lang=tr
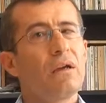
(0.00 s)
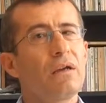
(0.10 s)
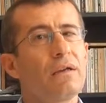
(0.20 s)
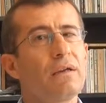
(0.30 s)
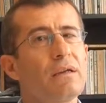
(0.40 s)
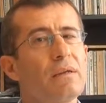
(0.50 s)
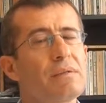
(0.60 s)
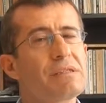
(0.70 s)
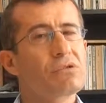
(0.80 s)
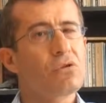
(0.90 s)
e,
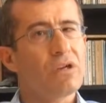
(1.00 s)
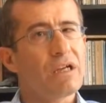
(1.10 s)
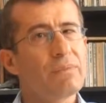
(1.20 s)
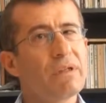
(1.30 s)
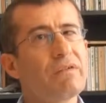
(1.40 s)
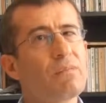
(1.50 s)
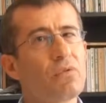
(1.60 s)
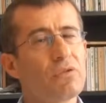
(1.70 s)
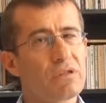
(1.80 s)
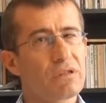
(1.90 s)
söylemleri ve
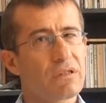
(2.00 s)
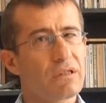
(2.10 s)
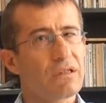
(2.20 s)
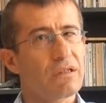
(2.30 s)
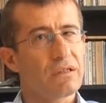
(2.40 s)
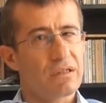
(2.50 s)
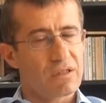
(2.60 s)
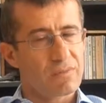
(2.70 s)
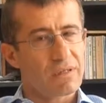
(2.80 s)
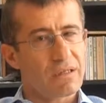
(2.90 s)
politikalarıyla
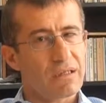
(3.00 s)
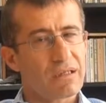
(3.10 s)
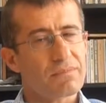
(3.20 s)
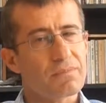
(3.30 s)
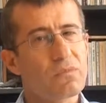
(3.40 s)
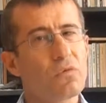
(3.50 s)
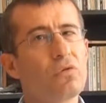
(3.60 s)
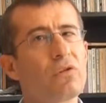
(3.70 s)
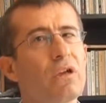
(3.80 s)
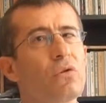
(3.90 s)
itibariyle
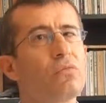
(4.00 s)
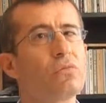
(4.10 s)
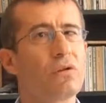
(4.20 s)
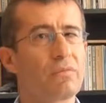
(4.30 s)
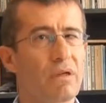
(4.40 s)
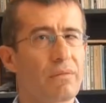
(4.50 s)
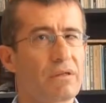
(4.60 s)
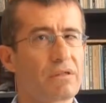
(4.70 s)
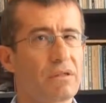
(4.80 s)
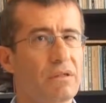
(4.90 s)
ülkeye umut olmaya
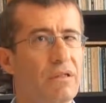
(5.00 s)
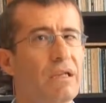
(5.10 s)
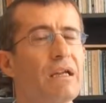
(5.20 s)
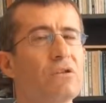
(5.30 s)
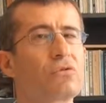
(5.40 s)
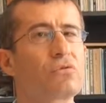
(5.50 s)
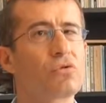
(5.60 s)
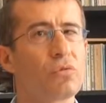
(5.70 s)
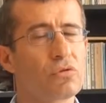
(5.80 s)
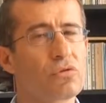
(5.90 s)
başladığını yani
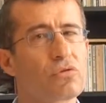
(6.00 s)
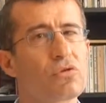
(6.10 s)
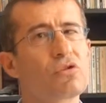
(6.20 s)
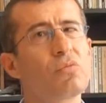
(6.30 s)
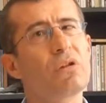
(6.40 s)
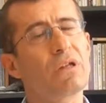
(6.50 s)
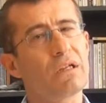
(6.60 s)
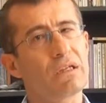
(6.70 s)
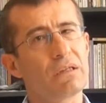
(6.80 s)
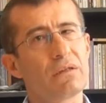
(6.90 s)
somut çözüm
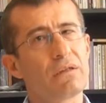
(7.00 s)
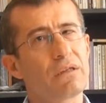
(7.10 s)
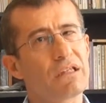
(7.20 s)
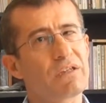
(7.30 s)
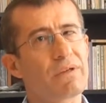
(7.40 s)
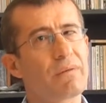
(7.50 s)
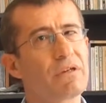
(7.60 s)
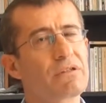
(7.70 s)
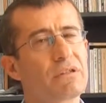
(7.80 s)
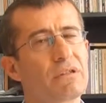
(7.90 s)
önerileri getirmeye
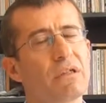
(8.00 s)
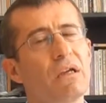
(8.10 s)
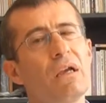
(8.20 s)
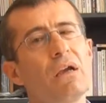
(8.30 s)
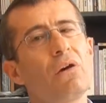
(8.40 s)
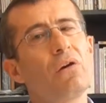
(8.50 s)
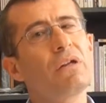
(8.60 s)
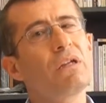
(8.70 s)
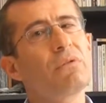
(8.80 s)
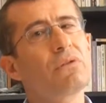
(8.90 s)
başladığını.
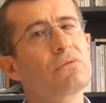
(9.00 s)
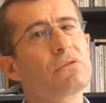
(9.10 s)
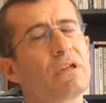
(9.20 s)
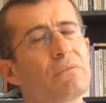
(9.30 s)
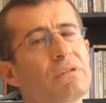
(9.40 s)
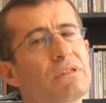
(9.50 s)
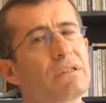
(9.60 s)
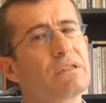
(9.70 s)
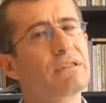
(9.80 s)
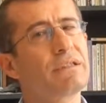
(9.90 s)
Örneğin
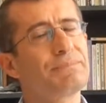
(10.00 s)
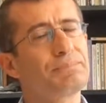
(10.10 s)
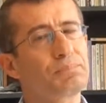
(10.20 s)
1968'de